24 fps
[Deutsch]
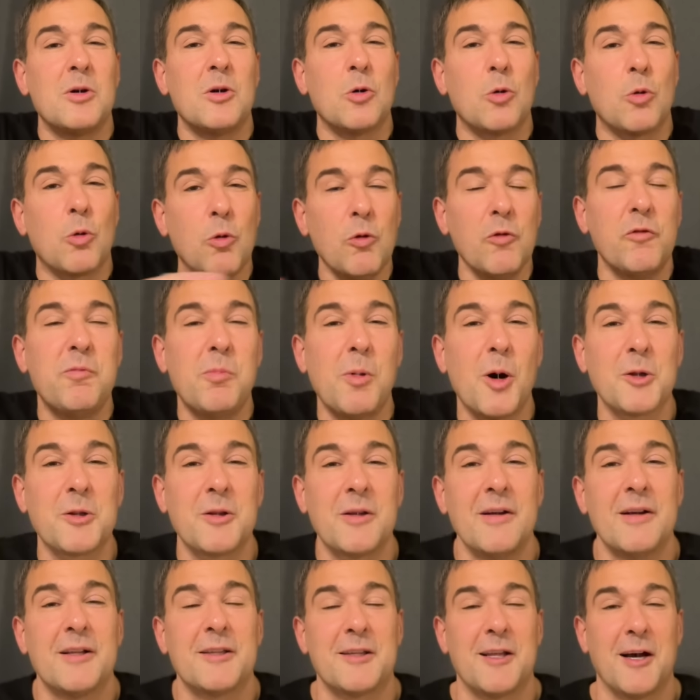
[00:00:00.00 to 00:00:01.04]
Rufmord,
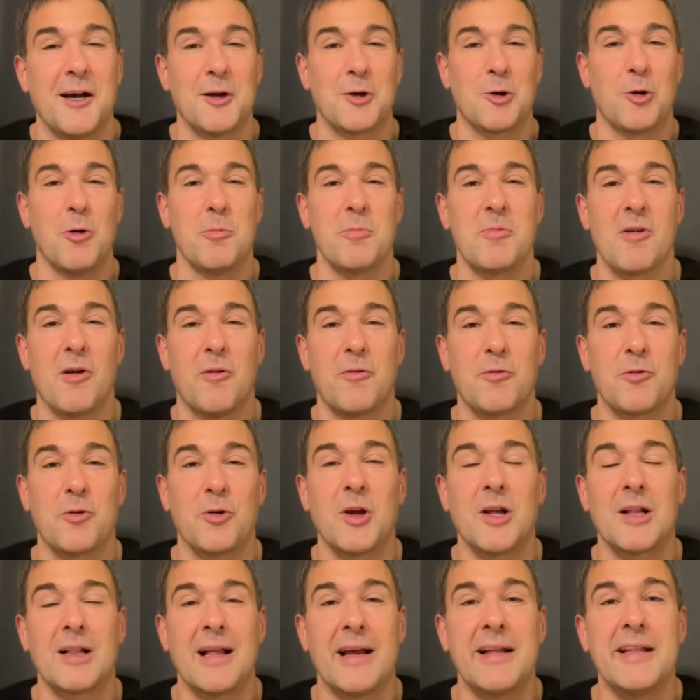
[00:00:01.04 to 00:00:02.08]
da kommt es auf
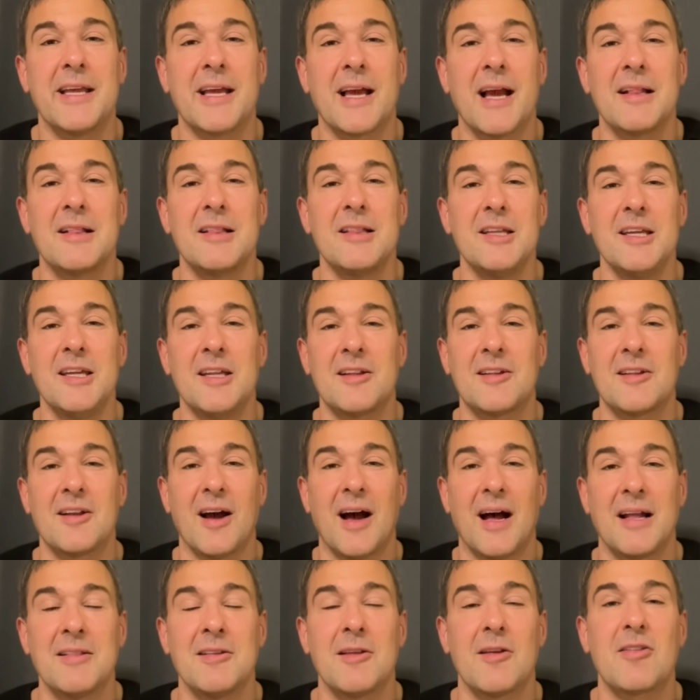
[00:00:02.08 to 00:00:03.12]
solche Kleinigkeiten nicht
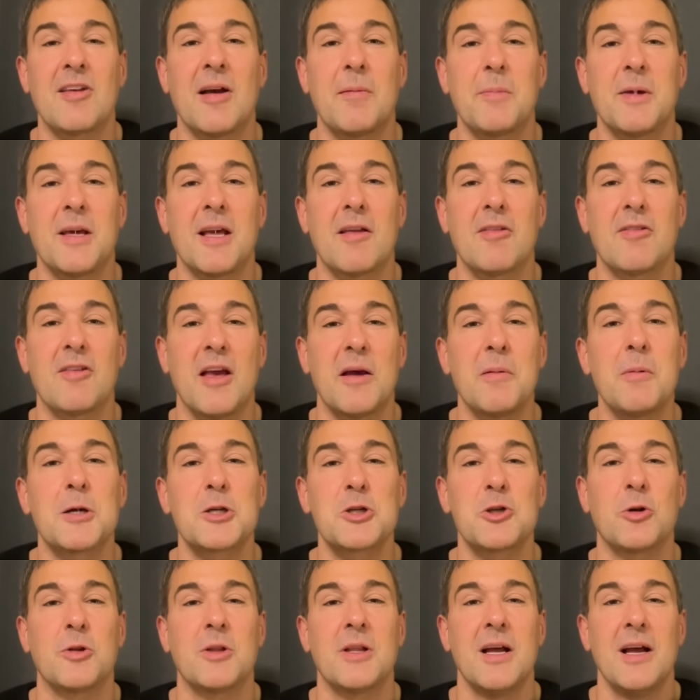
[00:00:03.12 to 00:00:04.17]
an. Das habe ich ja selber
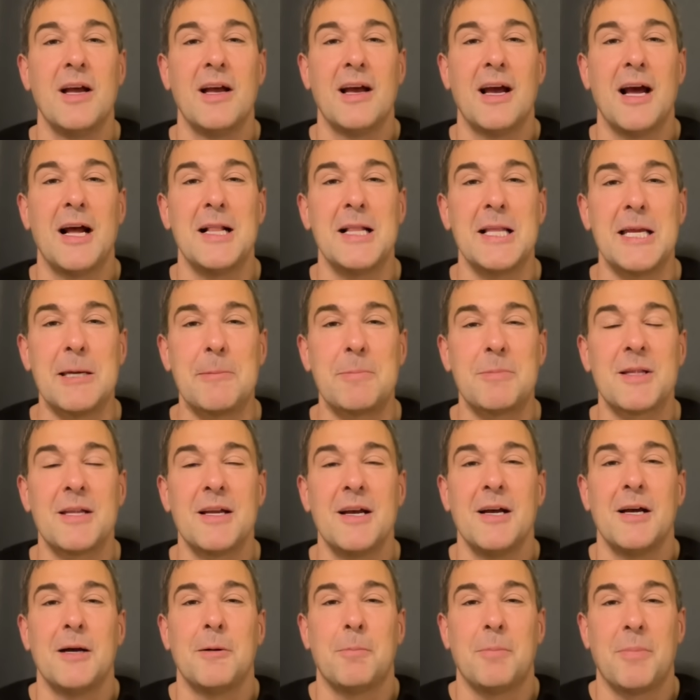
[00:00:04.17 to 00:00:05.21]
schon erlebt
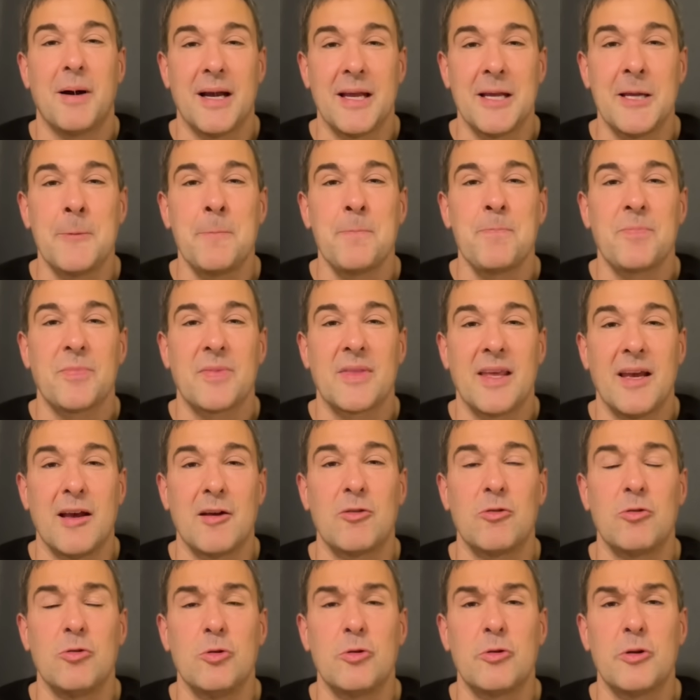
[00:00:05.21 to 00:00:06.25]
bei der
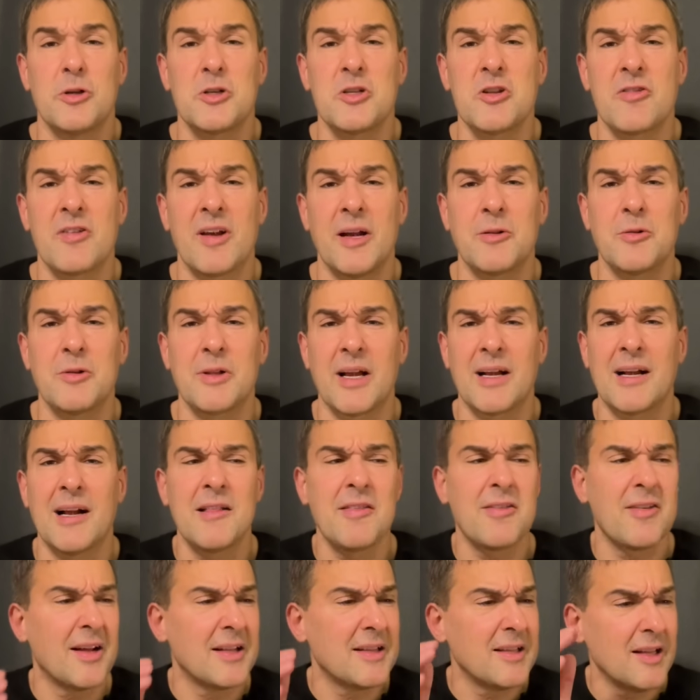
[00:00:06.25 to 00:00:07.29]
Süddeutschen Zeitung. Der
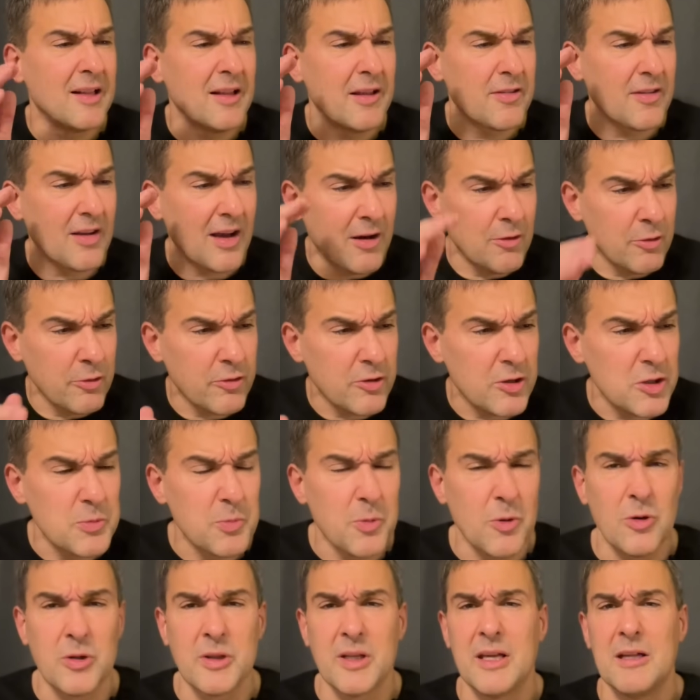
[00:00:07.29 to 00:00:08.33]
ganze Artikel ist
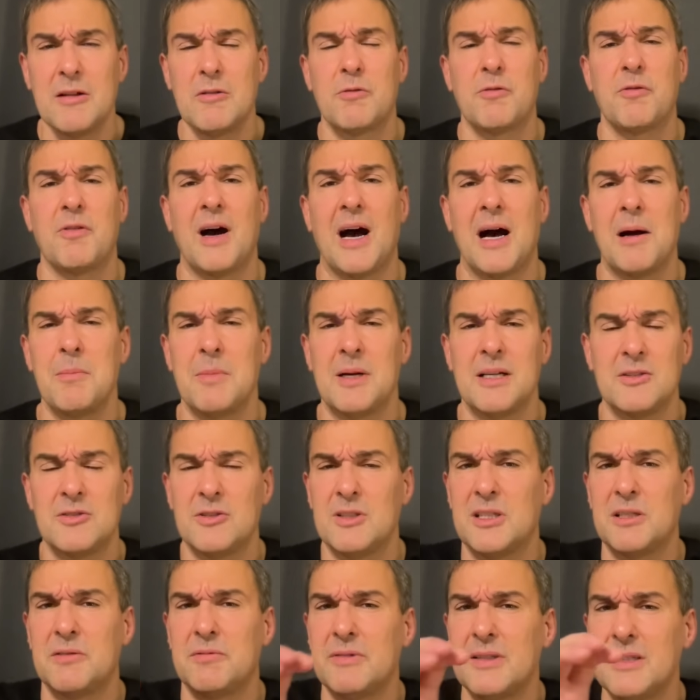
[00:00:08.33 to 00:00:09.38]
ausgesprochen infam. Also
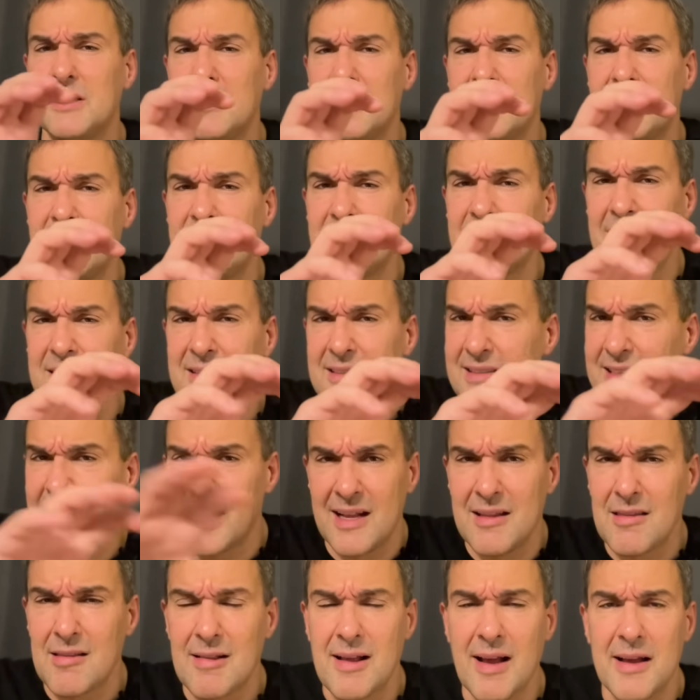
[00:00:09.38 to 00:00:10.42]
ich will die ganzen
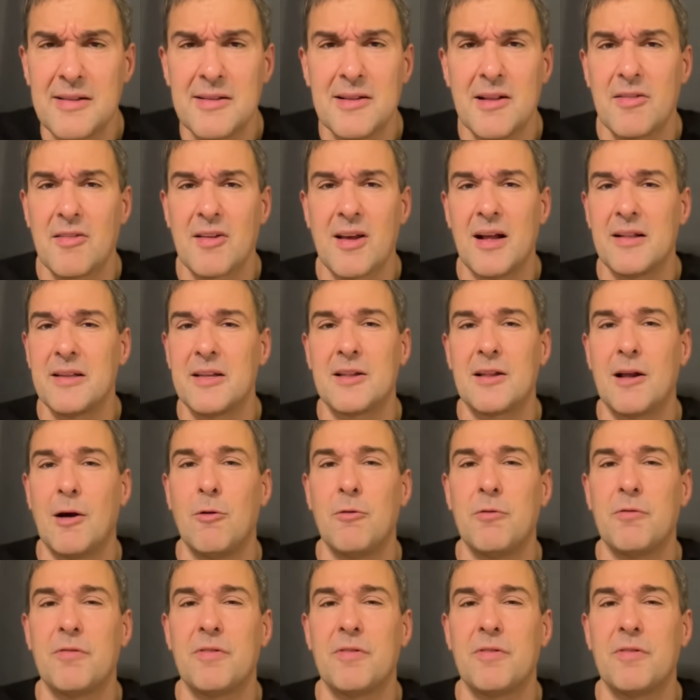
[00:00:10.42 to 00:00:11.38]
Einzelheiten jetzt gar nicht auf